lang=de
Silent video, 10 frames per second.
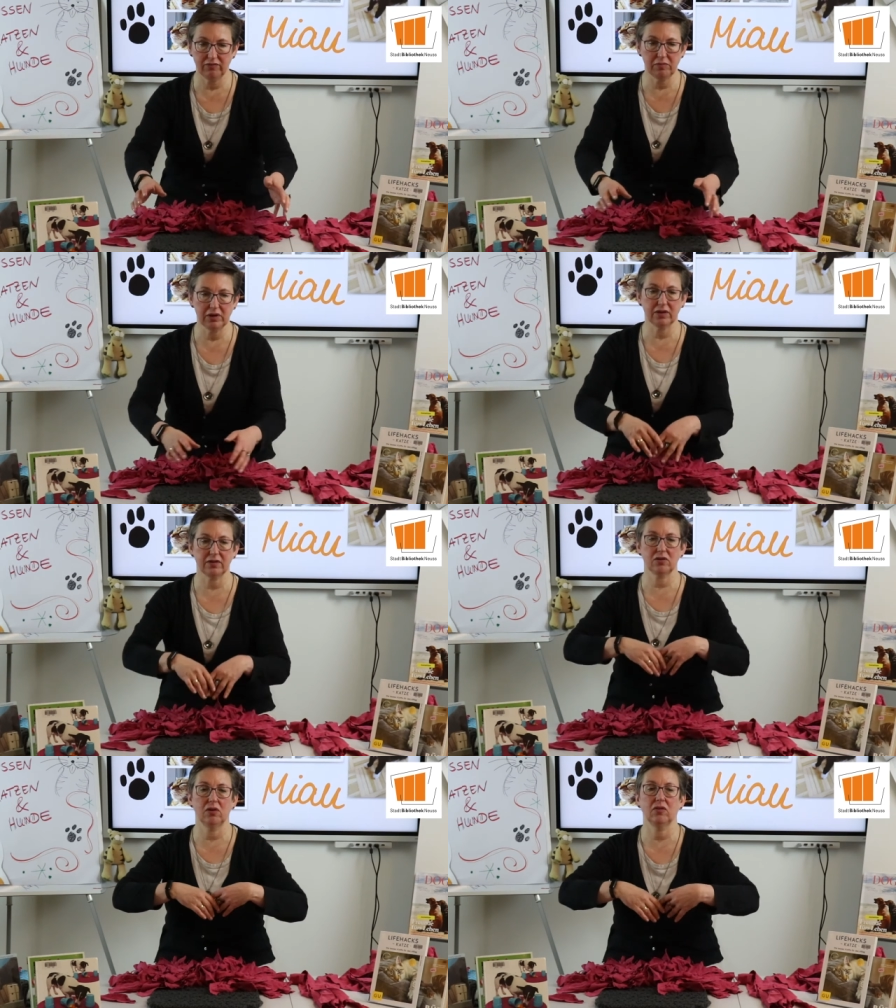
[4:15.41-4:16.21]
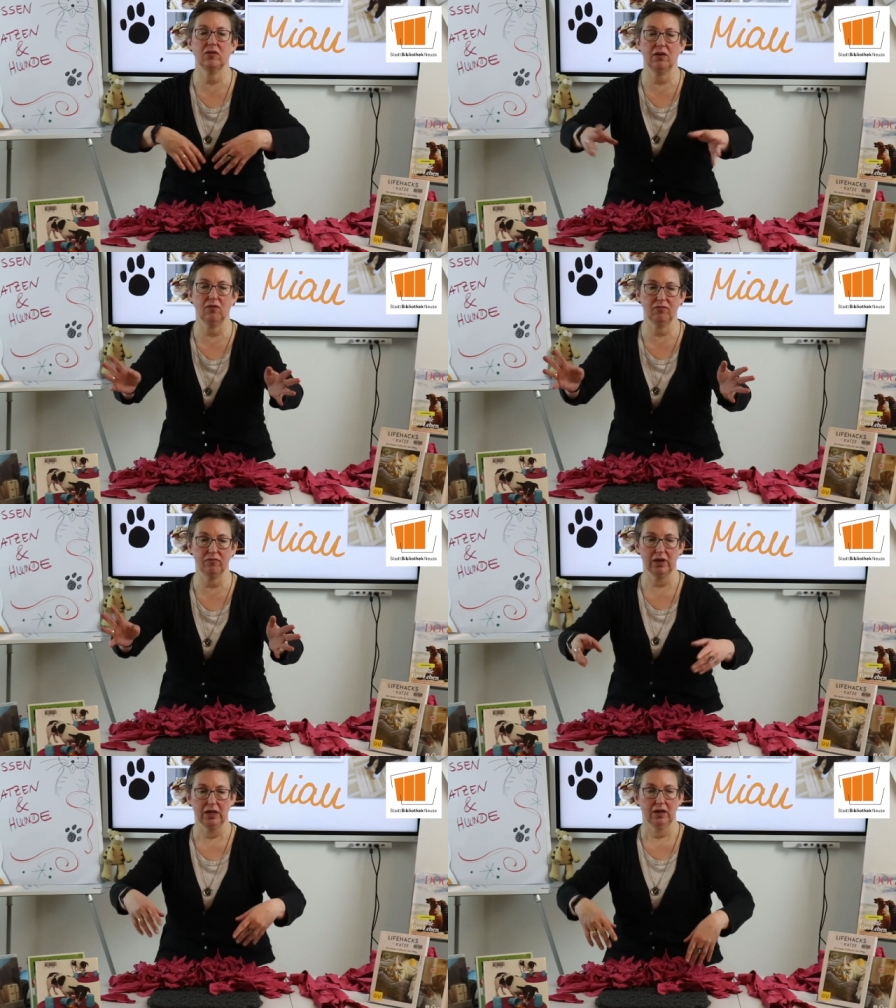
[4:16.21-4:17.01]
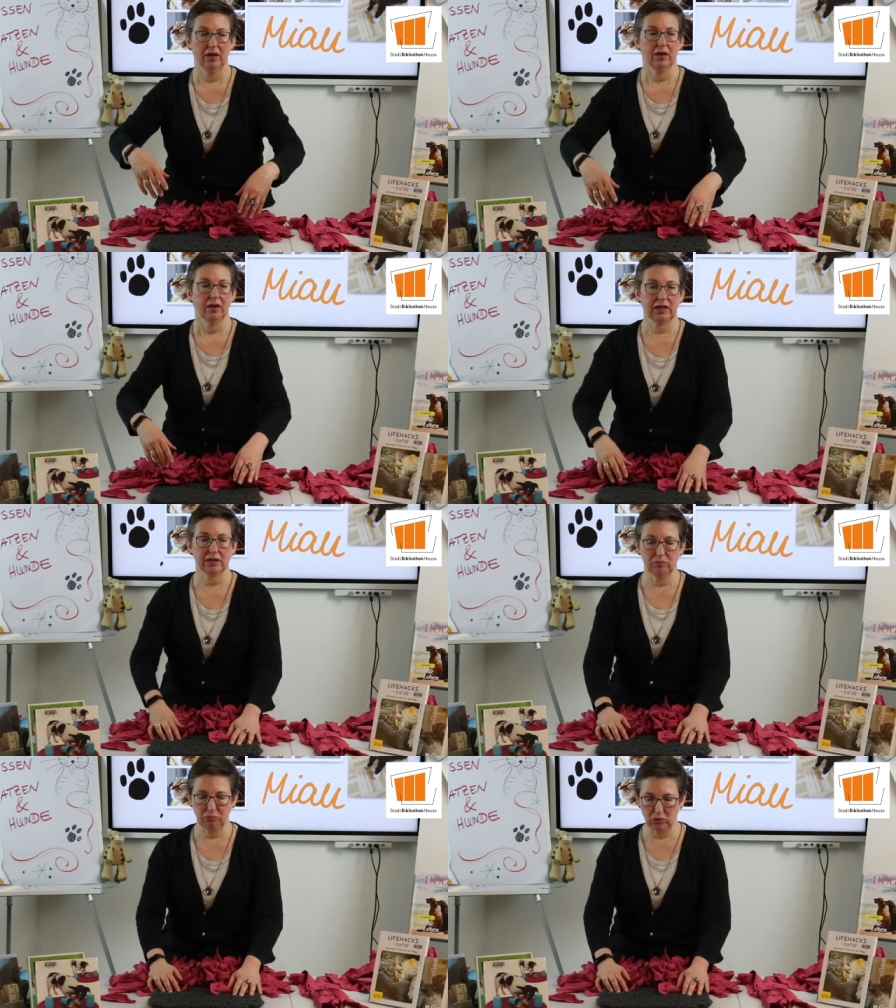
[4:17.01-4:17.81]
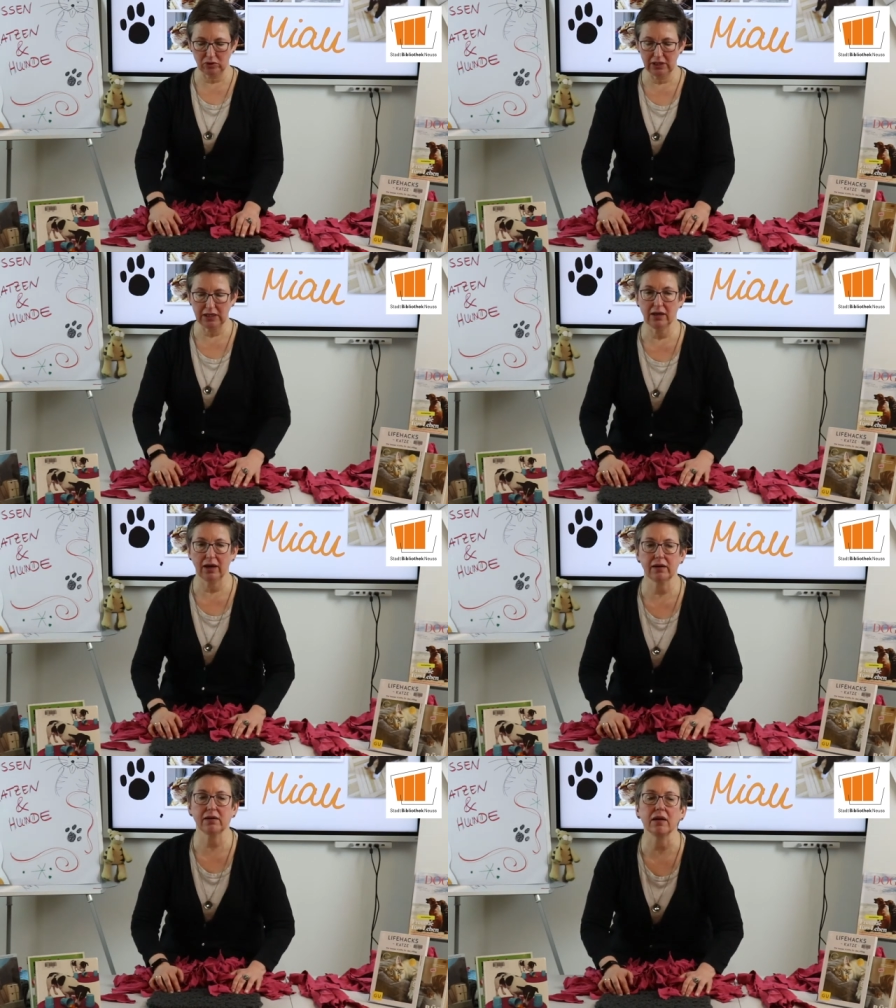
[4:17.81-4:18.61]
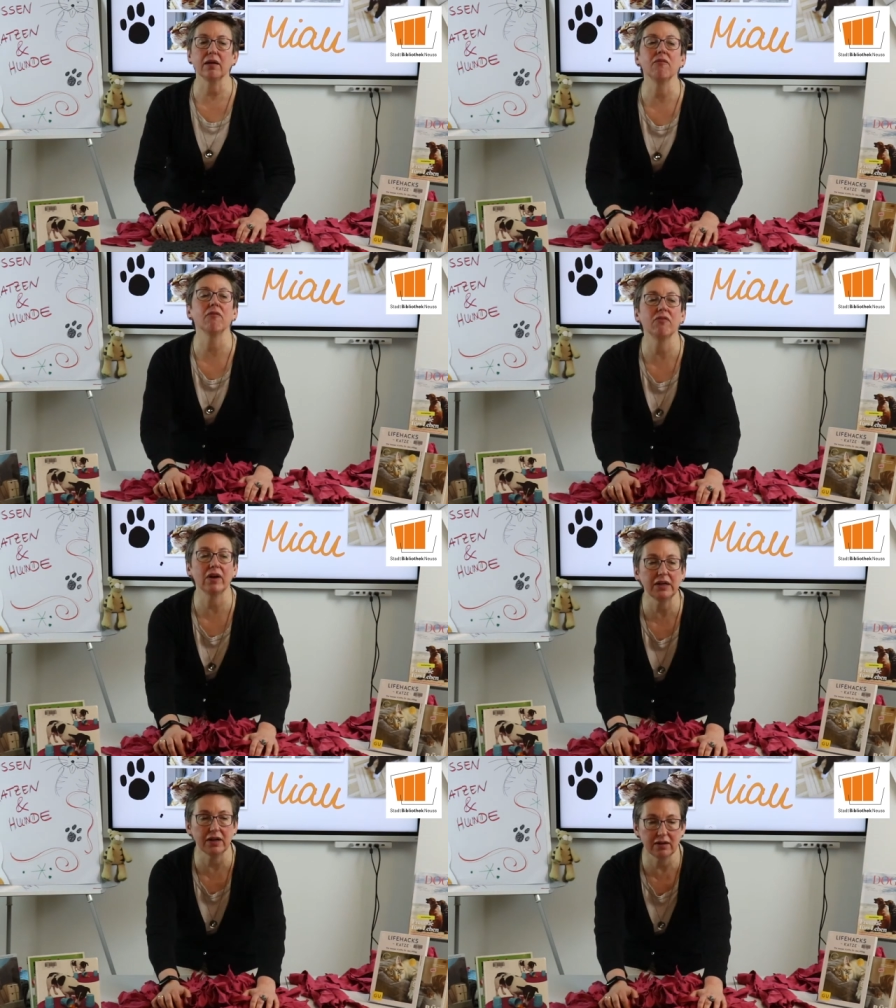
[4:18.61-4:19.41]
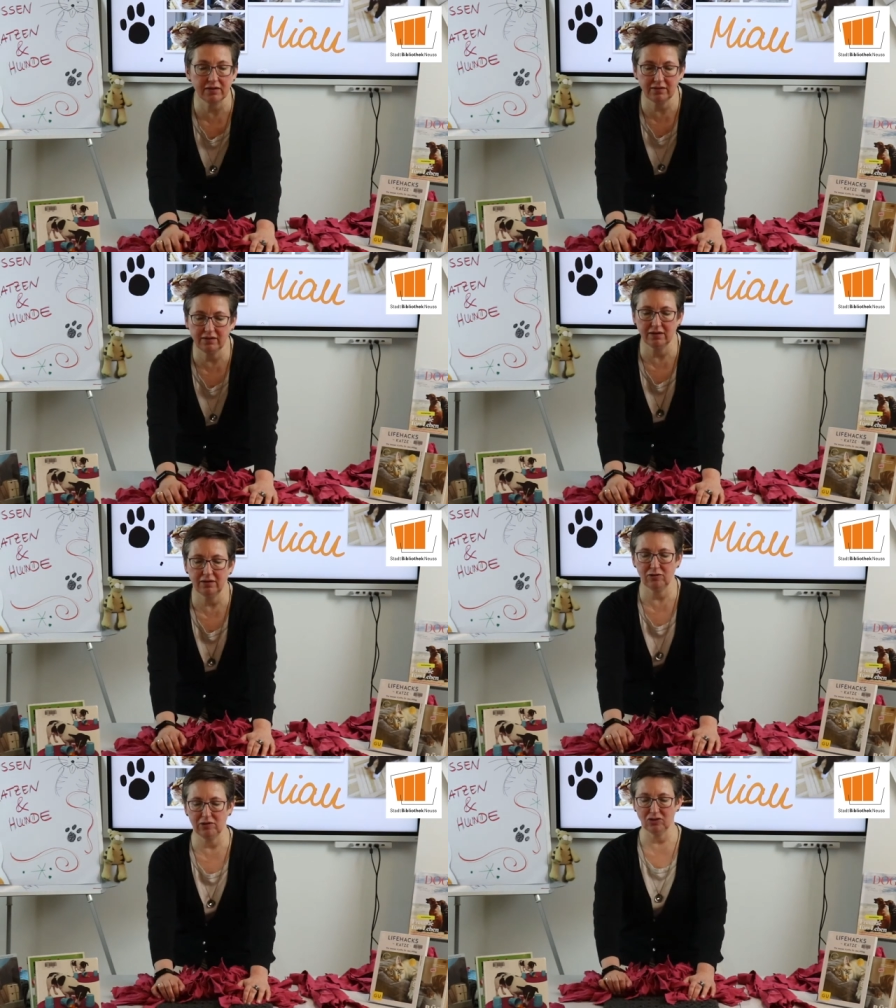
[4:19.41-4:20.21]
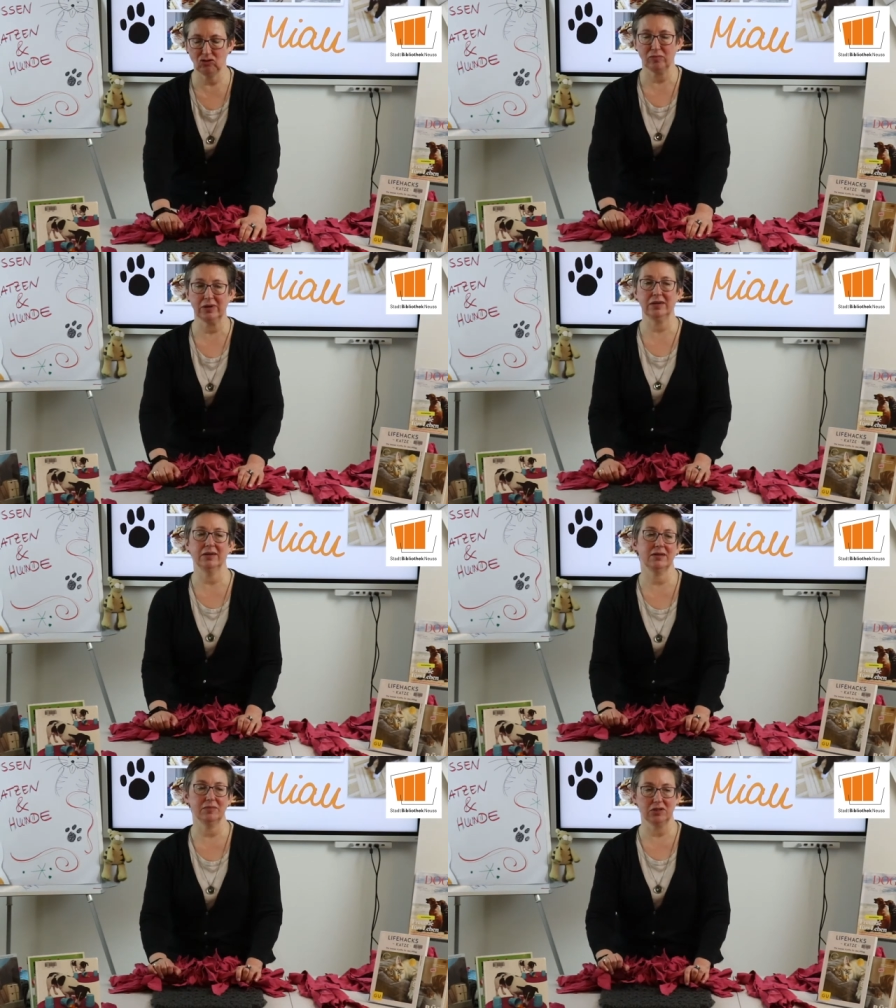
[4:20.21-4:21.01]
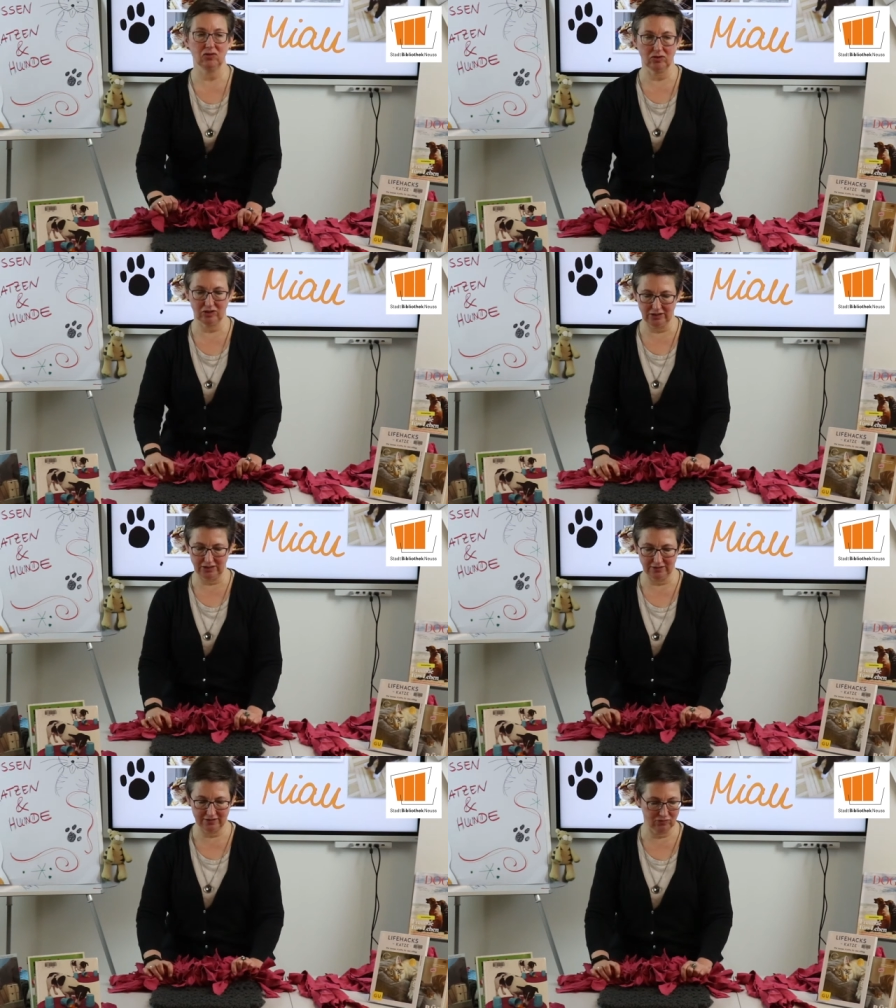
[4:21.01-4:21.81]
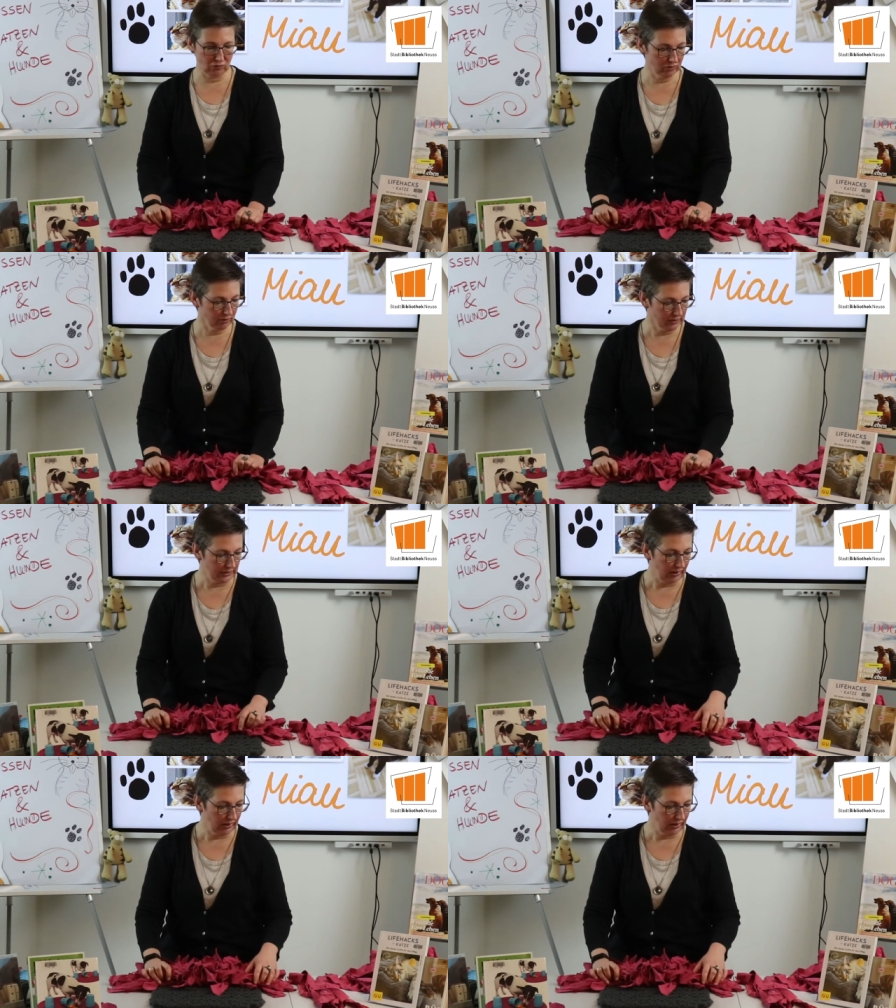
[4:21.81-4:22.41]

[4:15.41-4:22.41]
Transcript: Wenn man das zu Hause auf dem glatten Boden liegen hat, dann wandert das Tier natürlich schon mal damit durch die ganze Wohnung.